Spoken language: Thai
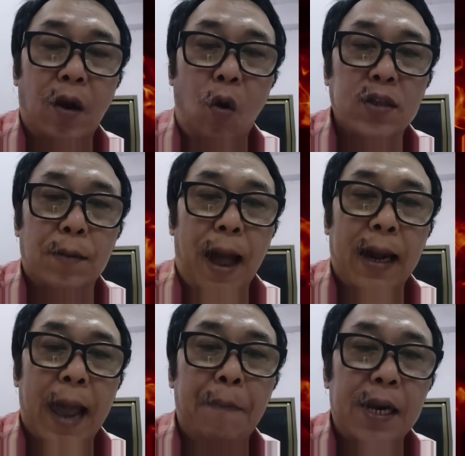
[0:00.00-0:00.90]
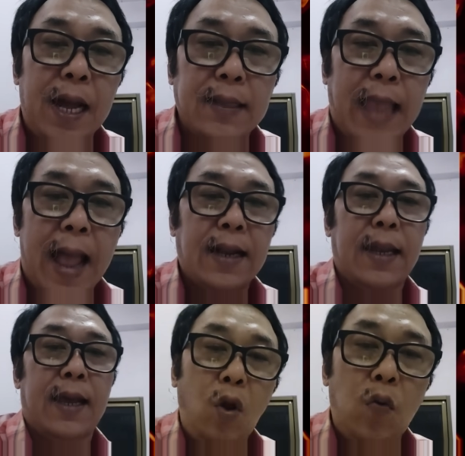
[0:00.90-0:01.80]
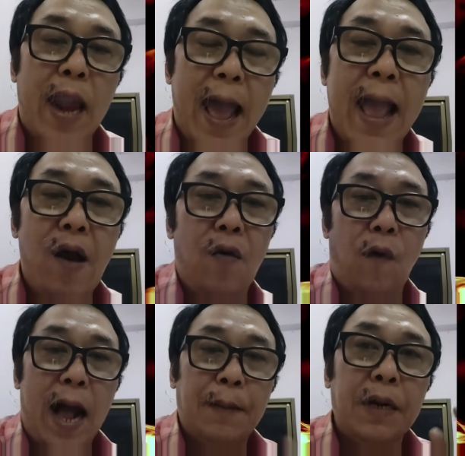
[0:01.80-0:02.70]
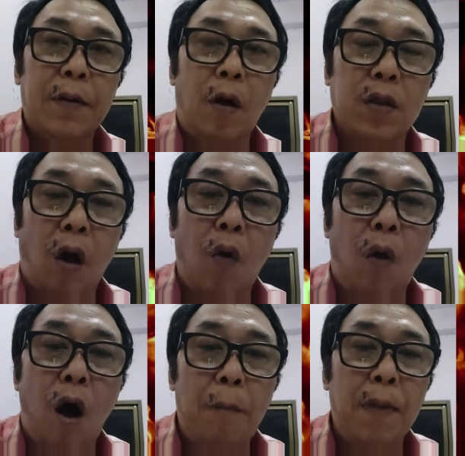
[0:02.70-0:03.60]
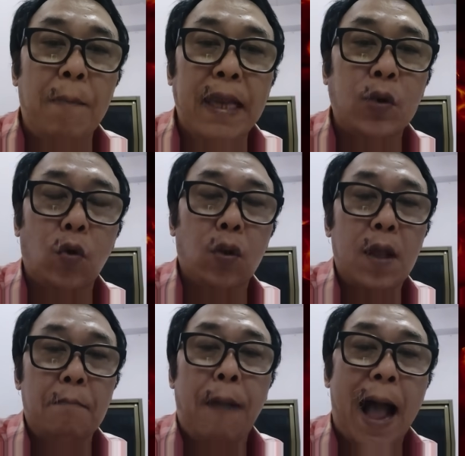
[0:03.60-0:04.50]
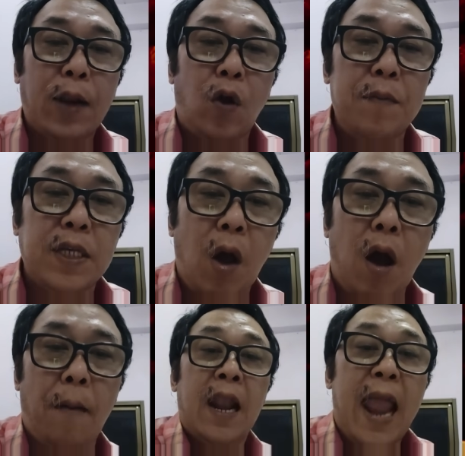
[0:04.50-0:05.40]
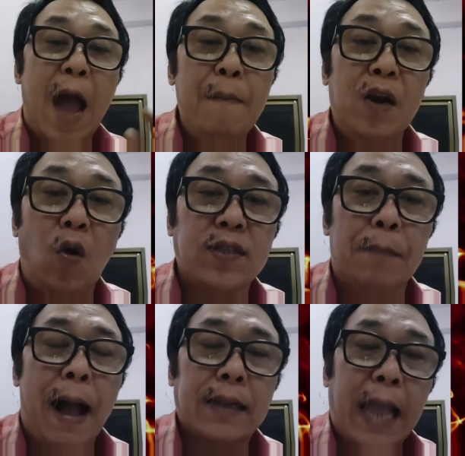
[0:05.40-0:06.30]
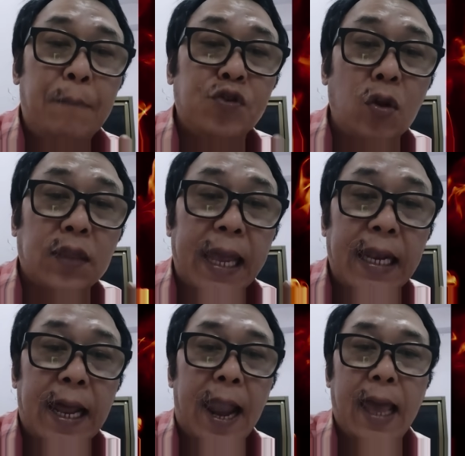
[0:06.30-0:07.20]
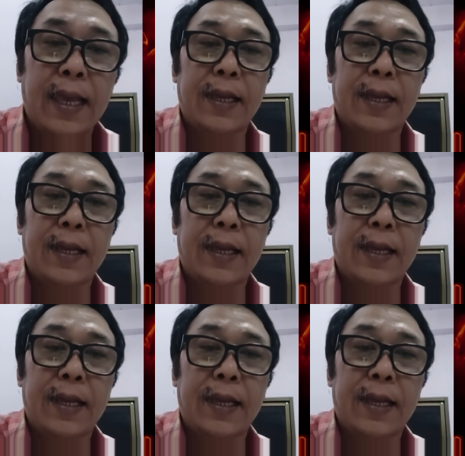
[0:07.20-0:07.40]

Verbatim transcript: ลงสมัครรับเลือกตั้งเนี่ยรู้อยู่แล้วว่าบกสว ไม่ถูกมาโดยมิชอบ แล้วลงสมัครเป็นอะไร